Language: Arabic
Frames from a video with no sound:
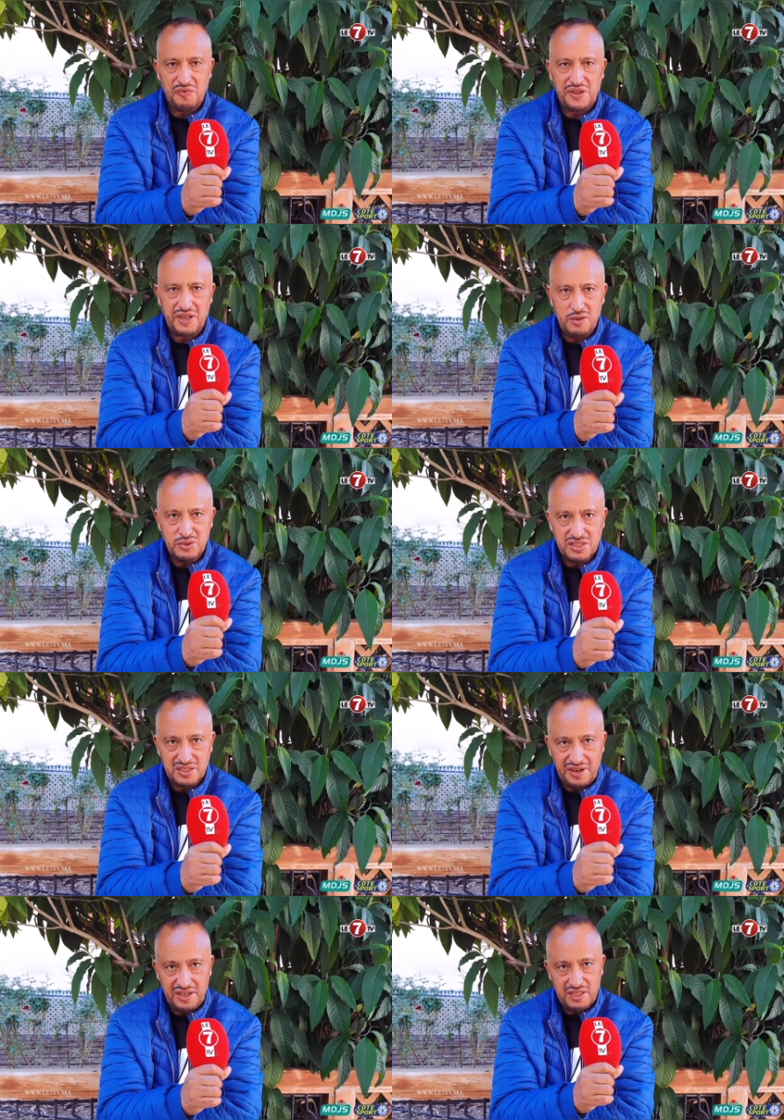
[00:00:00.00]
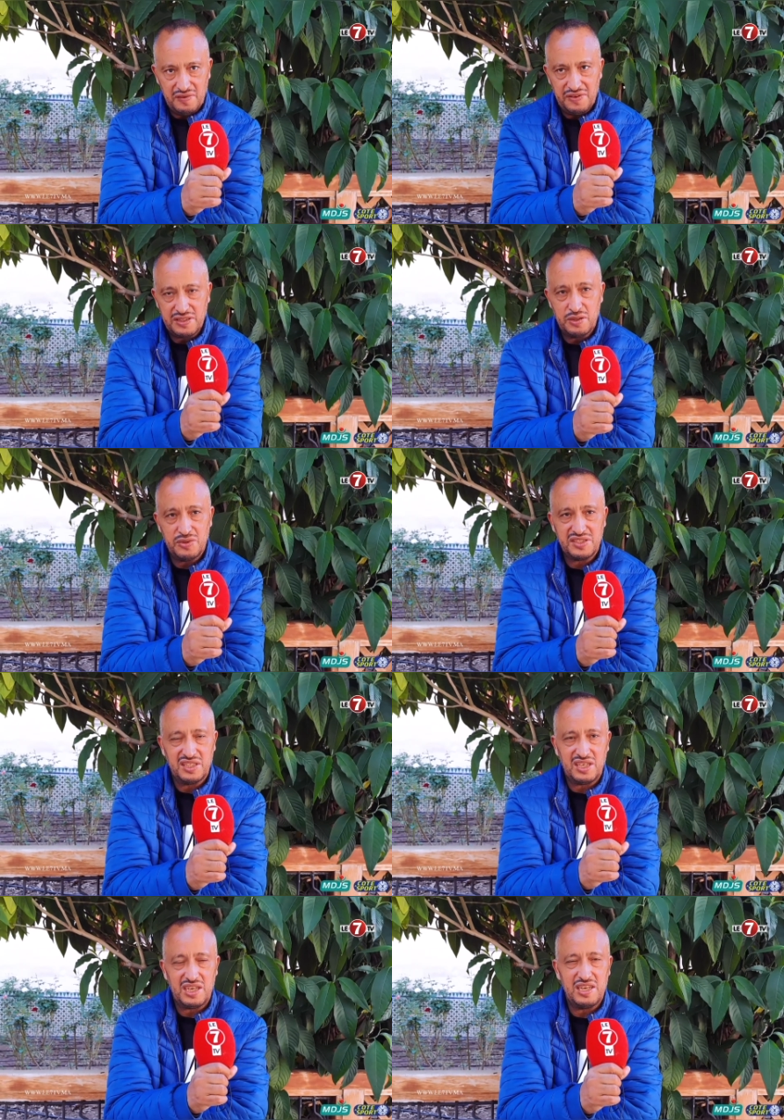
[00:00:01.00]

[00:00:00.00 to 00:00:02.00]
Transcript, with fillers: فريق الوداد الرياضي الفاسي وصديقي